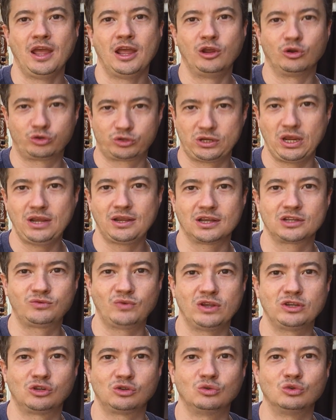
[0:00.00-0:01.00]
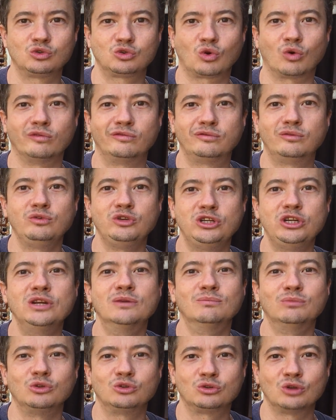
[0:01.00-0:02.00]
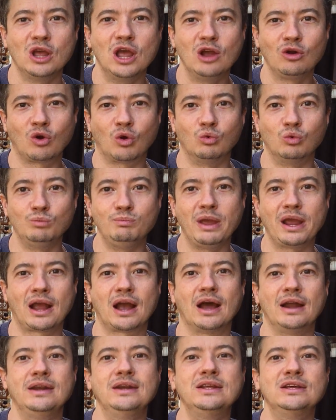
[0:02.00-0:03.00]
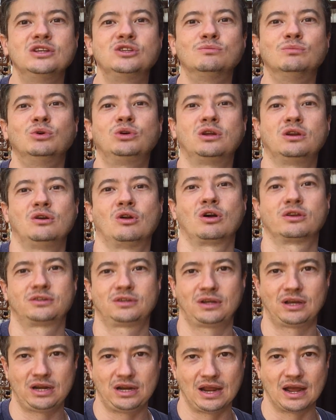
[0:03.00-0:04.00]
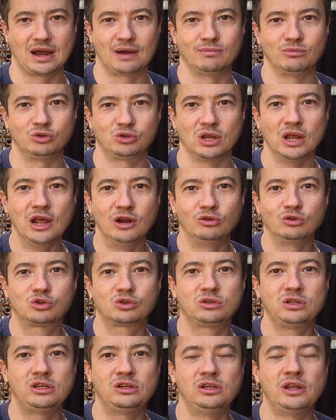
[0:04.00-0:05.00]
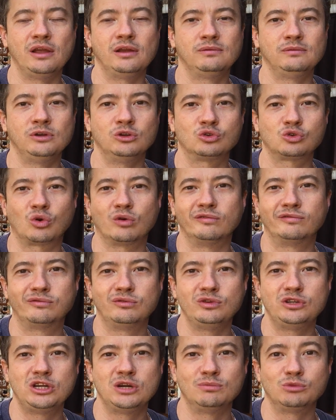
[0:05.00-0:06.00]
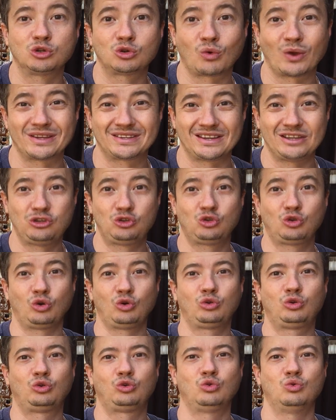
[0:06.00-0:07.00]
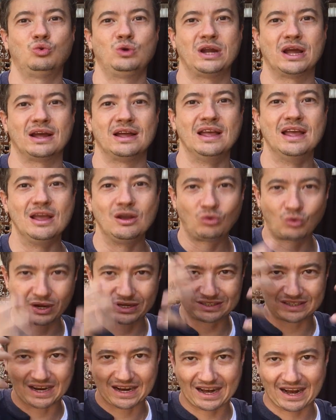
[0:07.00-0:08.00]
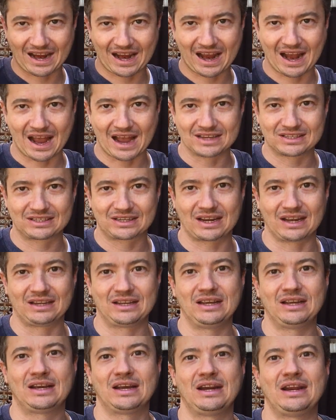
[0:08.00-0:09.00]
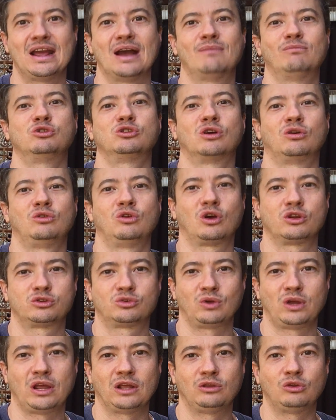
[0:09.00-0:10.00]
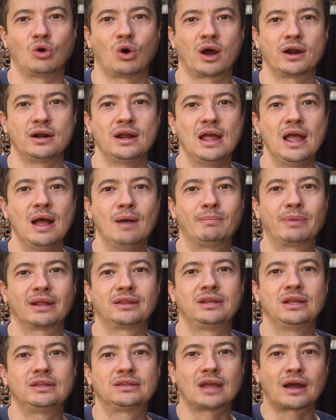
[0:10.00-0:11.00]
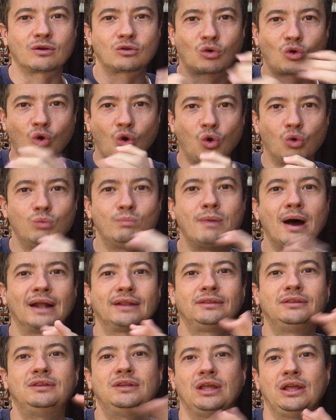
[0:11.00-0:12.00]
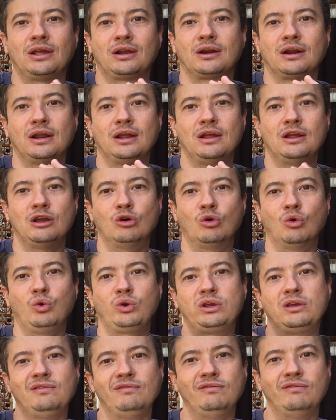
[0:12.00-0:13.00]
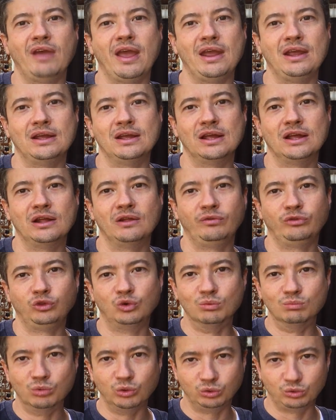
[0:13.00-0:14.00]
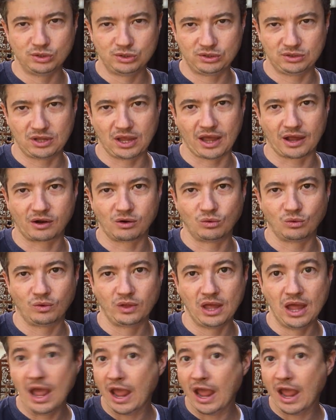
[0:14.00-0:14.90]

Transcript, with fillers: Eu sei que às vezes nos confundimos com o mecanismo que nós criamos, nos, de, nos confundimos com essa estrutura, com essa casca que criamos ao nosso redor para tentar combater o que vem do mundo externo.